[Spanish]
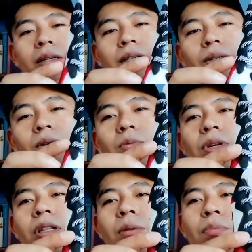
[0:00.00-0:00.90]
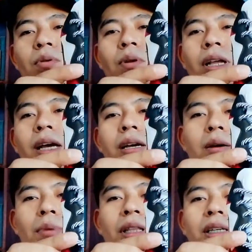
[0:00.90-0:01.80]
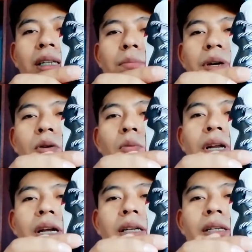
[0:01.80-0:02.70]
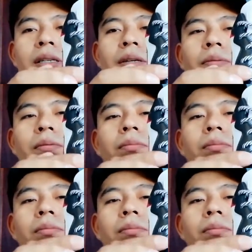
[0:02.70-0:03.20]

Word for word: que son como de tipo cuerda y aparte están bien combinadas.